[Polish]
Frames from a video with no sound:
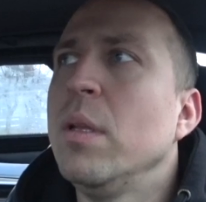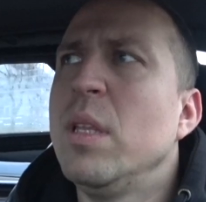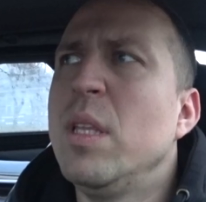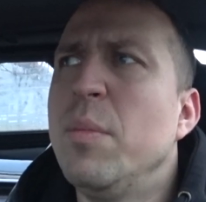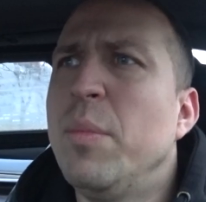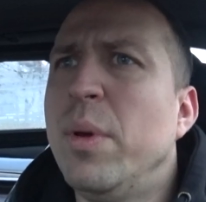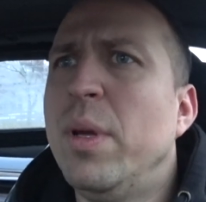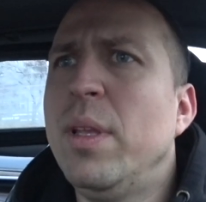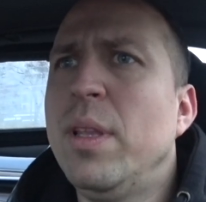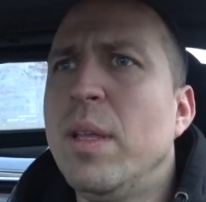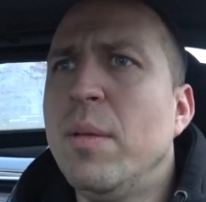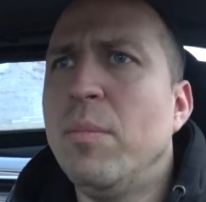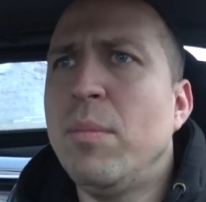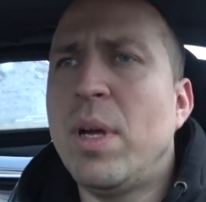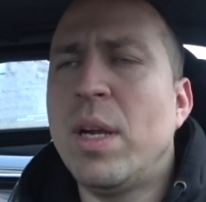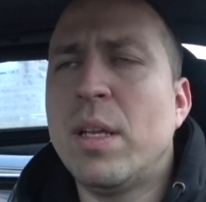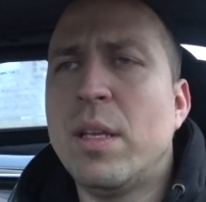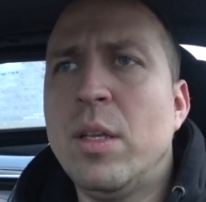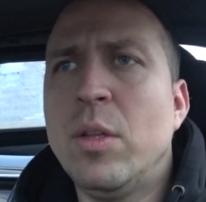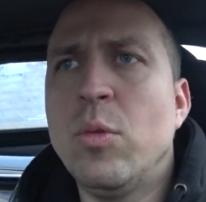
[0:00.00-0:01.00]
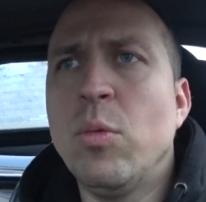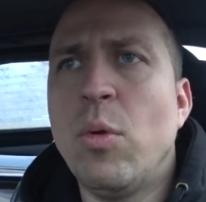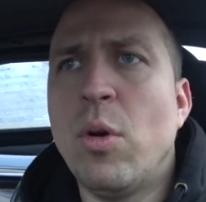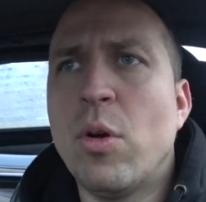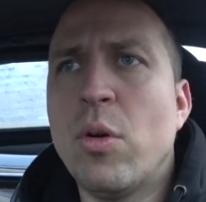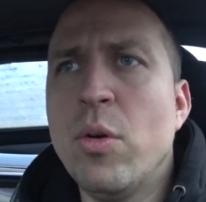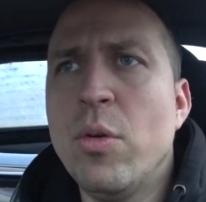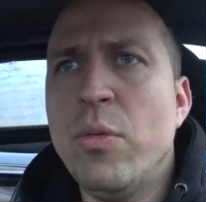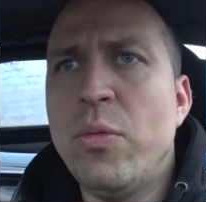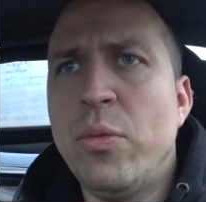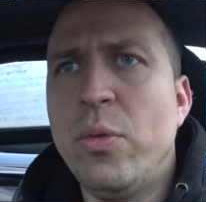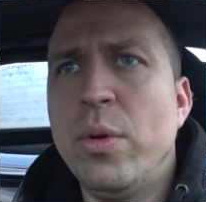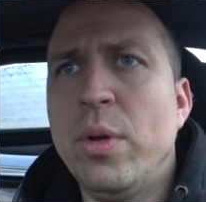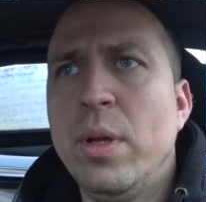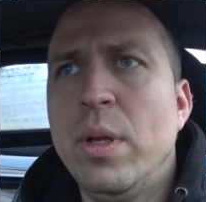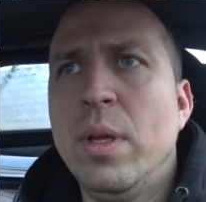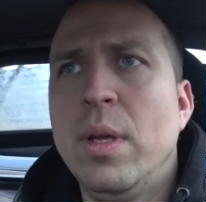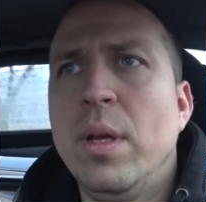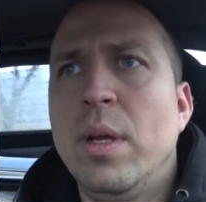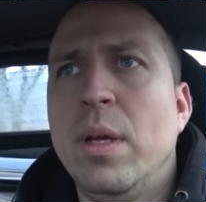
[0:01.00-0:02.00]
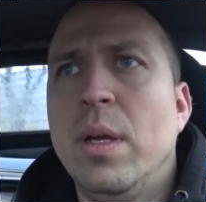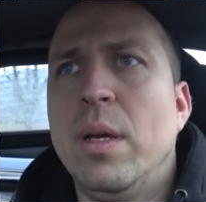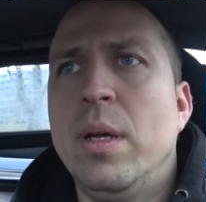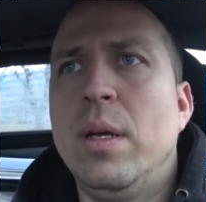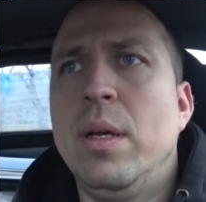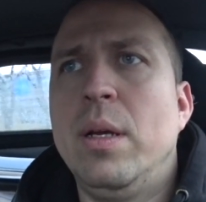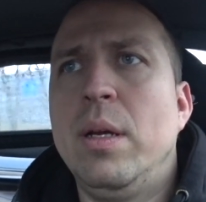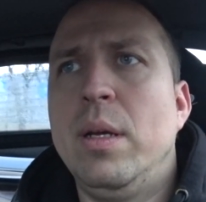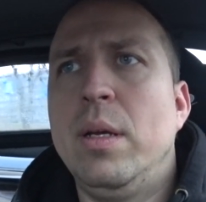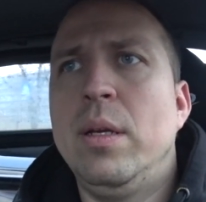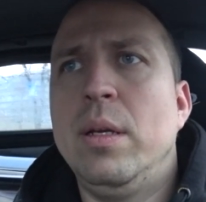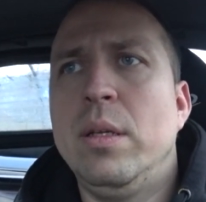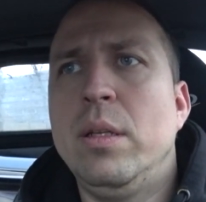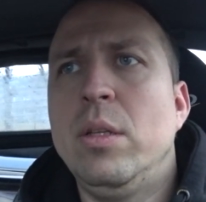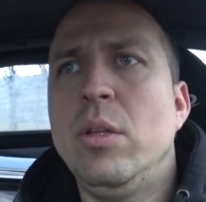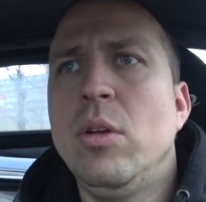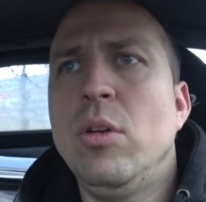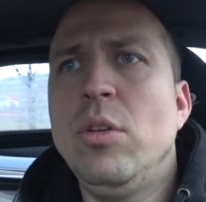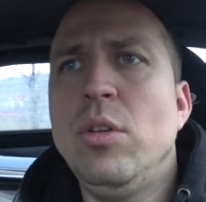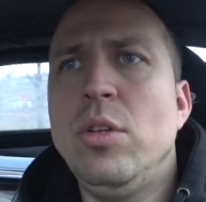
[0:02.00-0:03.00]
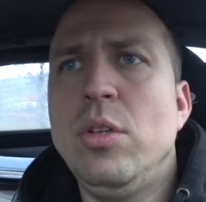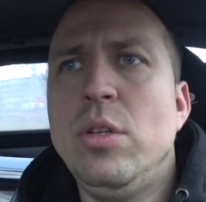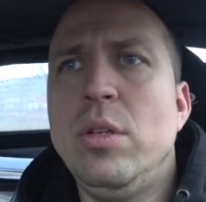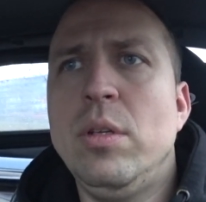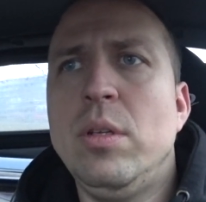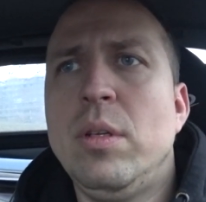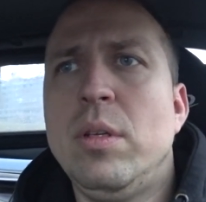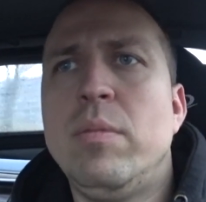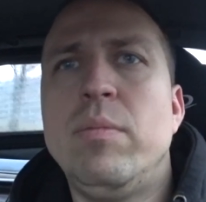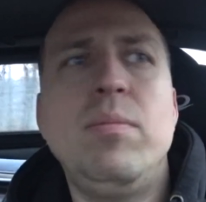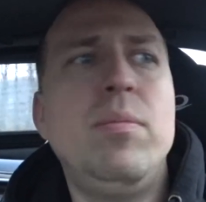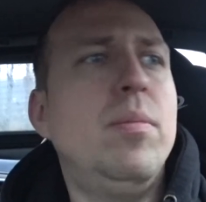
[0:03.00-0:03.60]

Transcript: Nie pamiętam marki tłoków. E, no i